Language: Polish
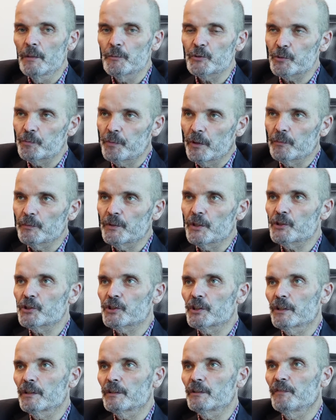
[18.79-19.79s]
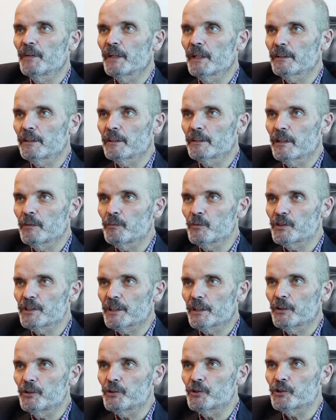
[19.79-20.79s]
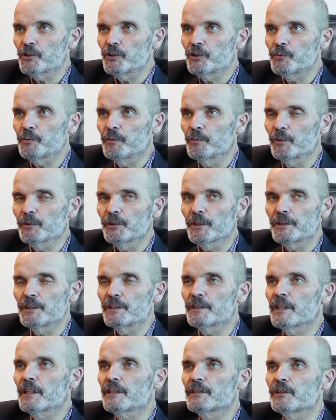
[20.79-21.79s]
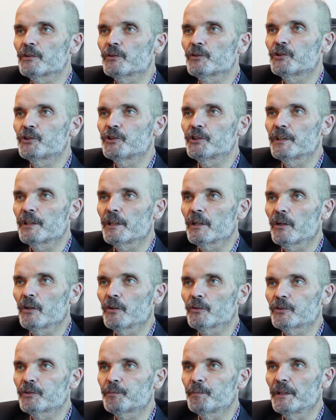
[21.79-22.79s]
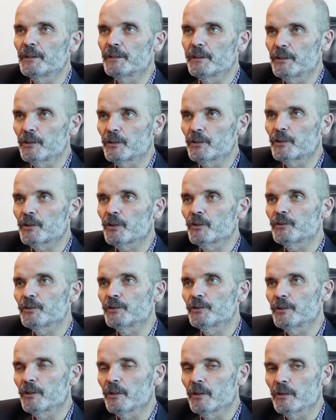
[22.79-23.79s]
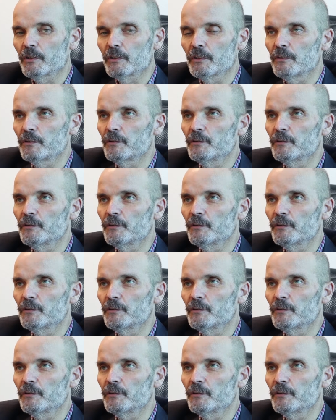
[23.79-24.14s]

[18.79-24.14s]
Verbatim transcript: Przypomnę, że dwa lata temu zakończyliśmy modernizację odcinka od pętli Ogrody do